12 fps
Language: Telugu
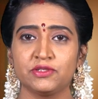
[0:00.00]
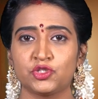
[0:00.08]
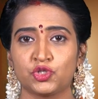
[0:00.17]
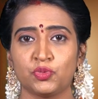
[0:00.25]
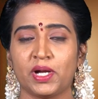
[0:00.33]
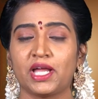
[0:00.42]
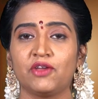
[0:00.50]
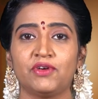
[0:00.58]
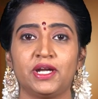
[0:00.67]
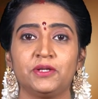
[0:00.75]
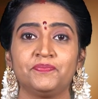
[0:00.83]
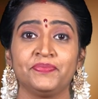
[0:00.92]
చుట్టుపక్కల
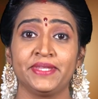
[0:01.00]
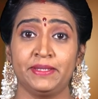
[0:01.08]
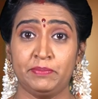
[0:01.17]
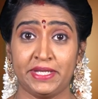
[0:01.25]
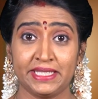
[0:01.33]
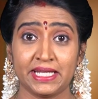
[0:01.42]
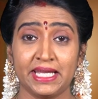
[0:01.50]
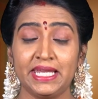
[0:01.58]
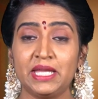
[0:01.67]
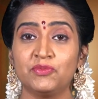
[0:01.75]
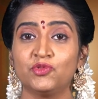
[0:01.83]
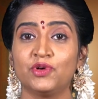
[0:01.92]
వాళ్ళు
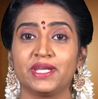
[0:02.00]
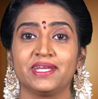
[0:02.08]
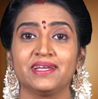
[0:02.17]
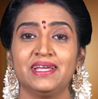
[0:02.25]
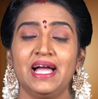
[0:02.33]
బ్రతకలేము అని